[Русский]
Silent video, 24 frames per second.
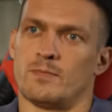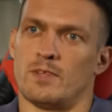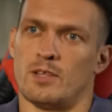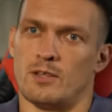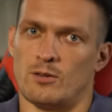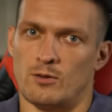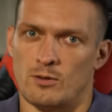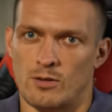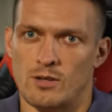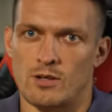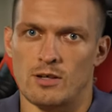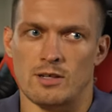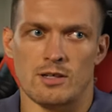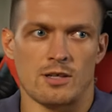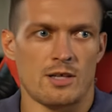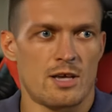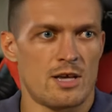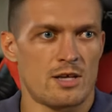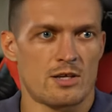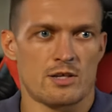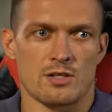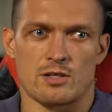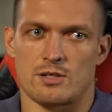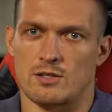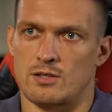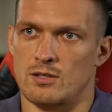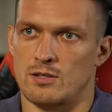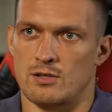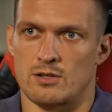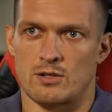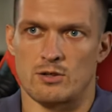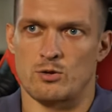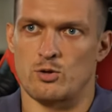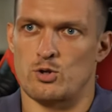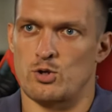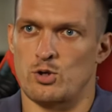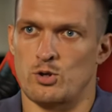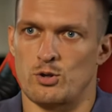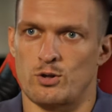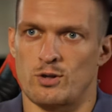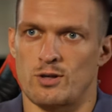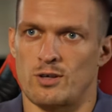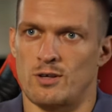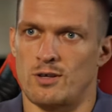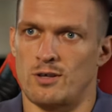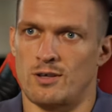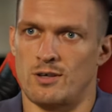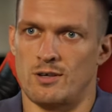Анатолия Николаевича слышал
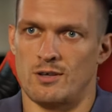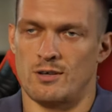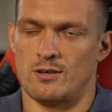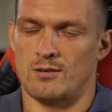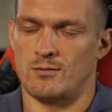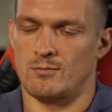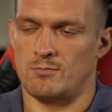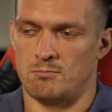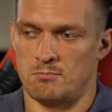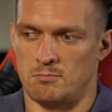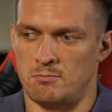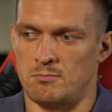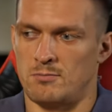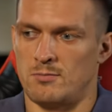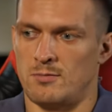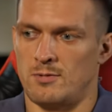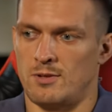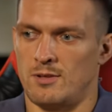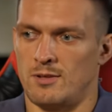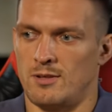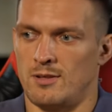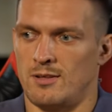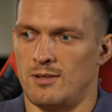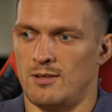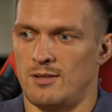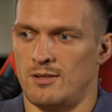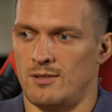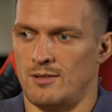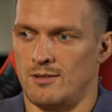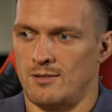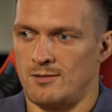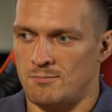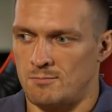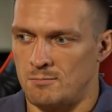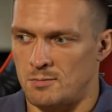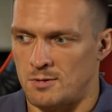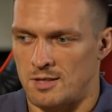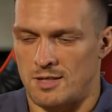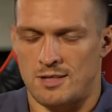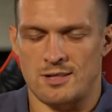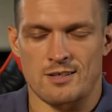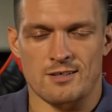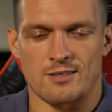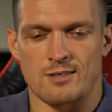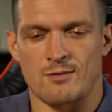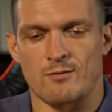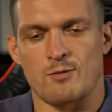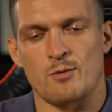четко и
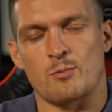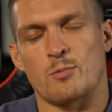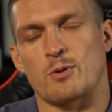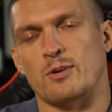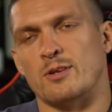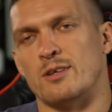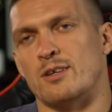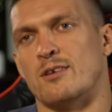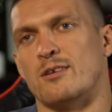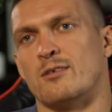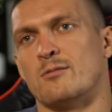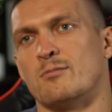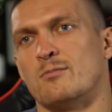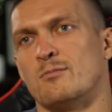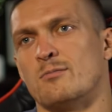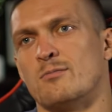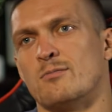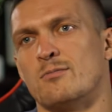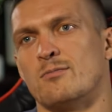старался выполнить.